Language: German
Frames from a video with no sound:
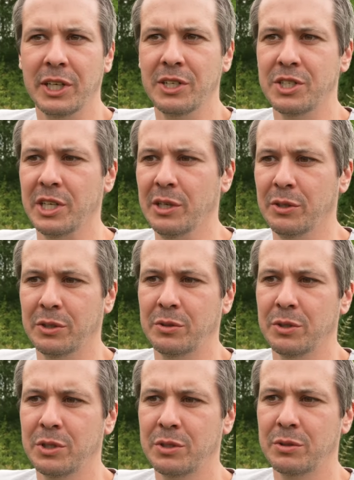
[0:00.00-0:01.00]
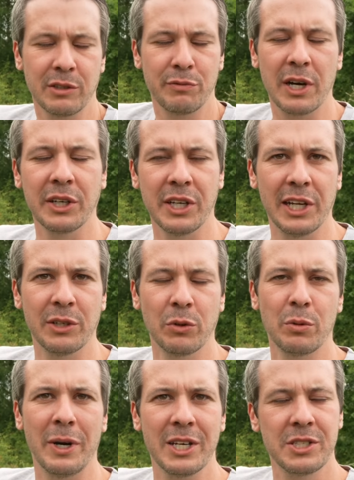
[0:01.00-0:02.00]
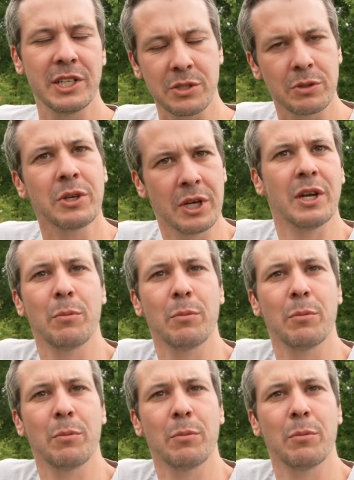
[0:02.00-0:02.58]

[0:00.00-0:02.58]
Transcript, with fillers: kennt ja auch durch Gefangenhaltung quasi, also